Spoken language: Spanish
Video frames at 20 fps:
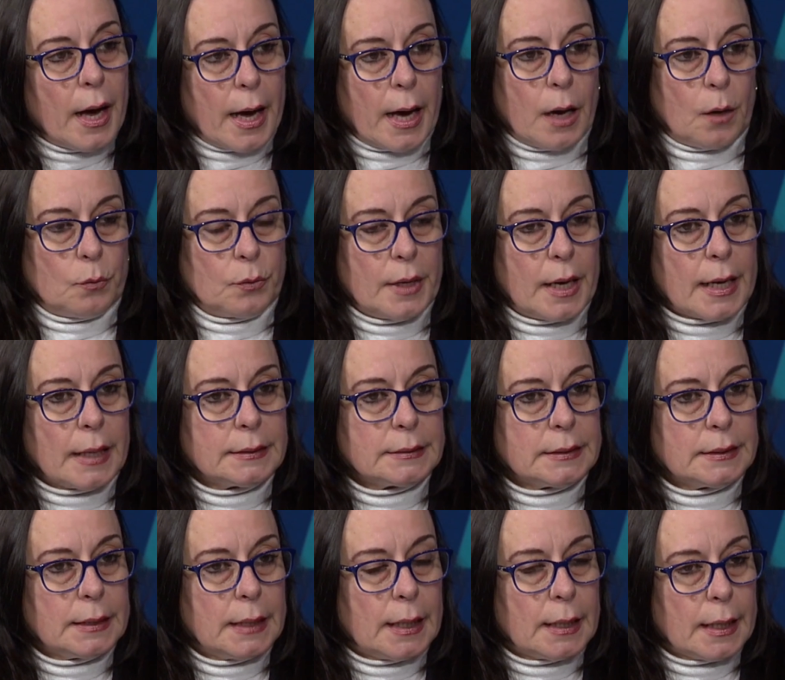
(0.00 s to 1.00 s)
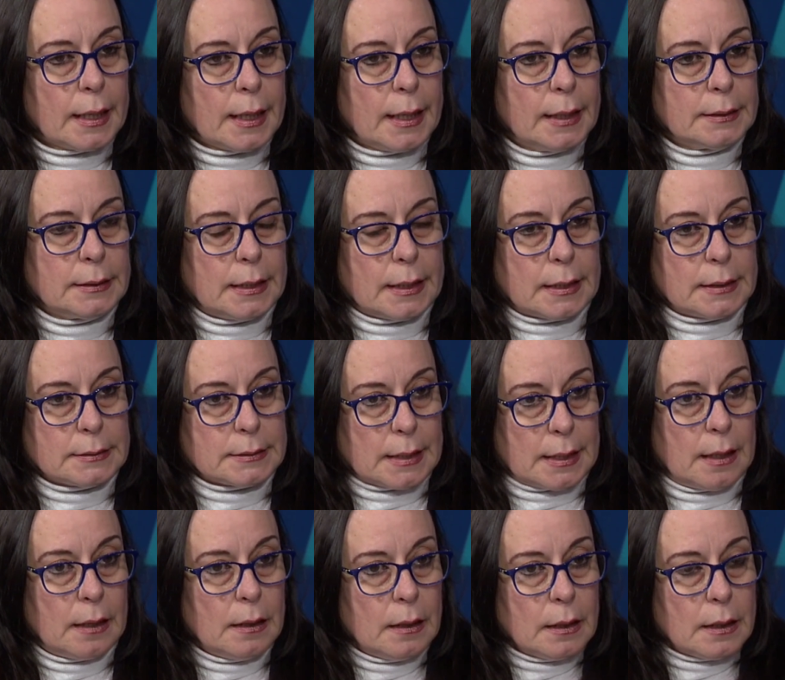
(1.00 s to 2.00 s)
a una cantidad de gente que
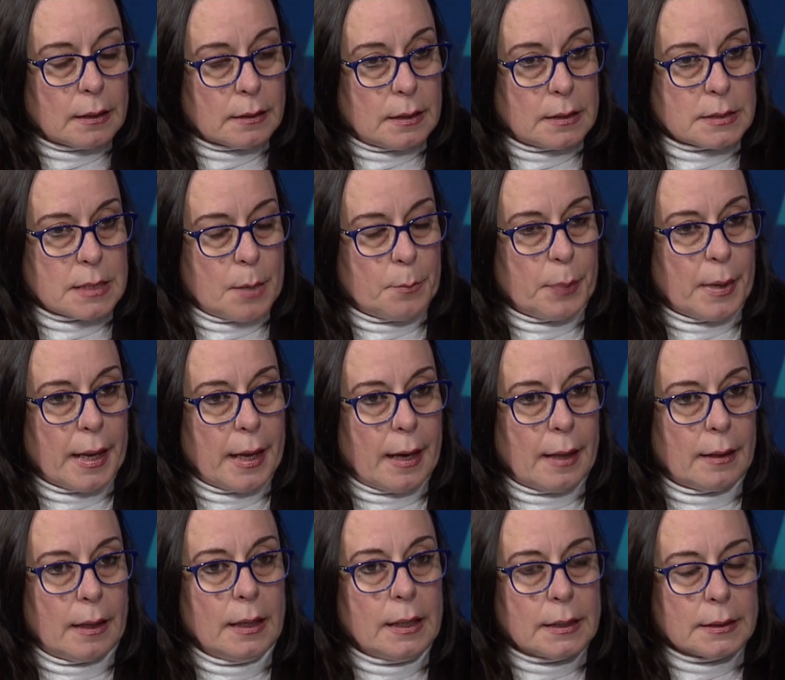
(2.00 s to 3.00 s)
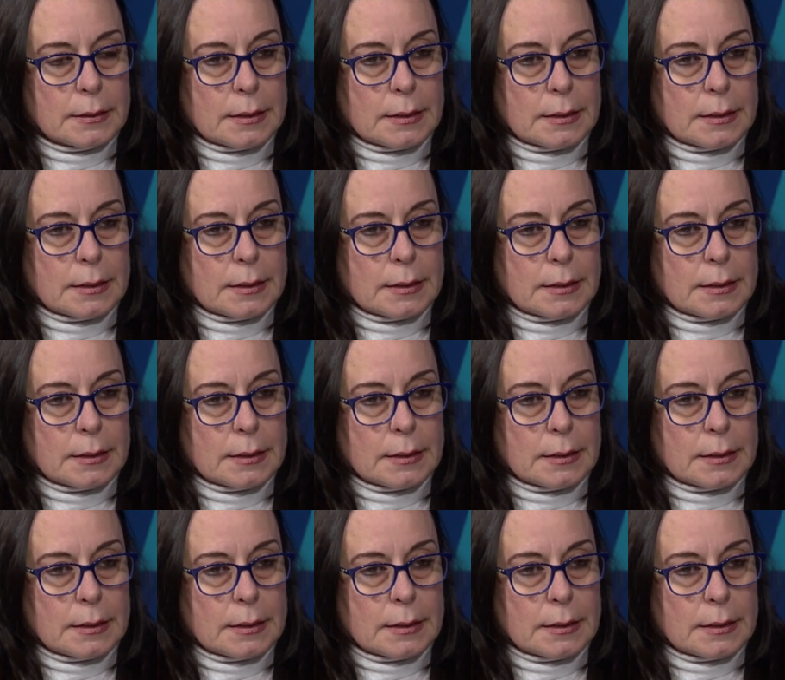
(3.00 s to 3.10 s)
está desempleada,